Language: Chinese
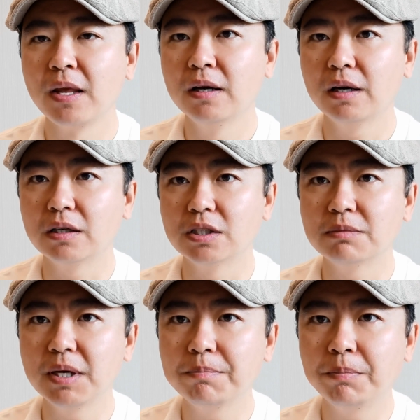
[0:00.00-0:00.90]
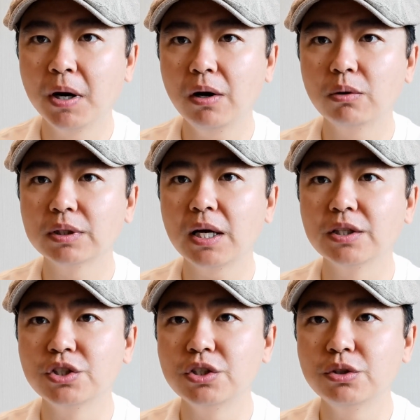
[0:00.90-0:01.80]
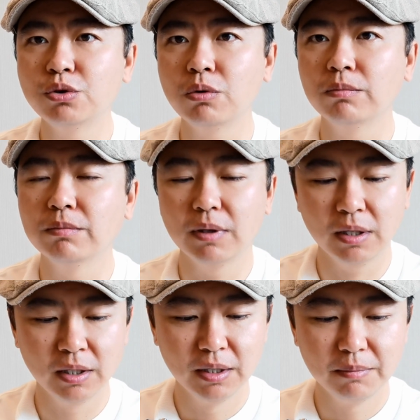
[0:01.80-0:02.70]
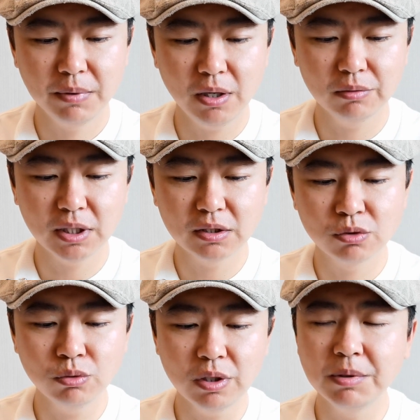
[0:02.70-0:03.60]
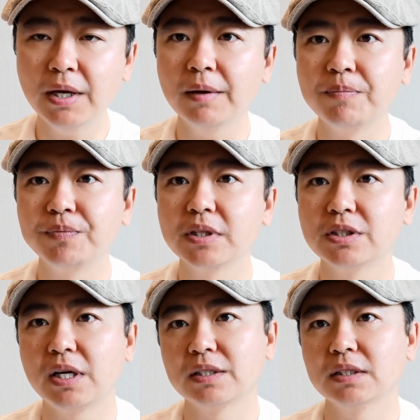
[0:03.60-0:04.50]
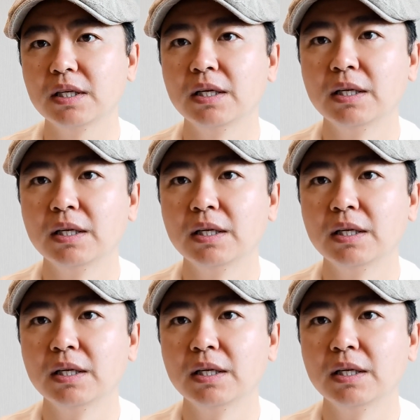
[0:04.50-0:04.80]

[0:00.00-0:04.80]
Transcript: 而是被炮弹击中啊，炮弹的碎片杀死。的。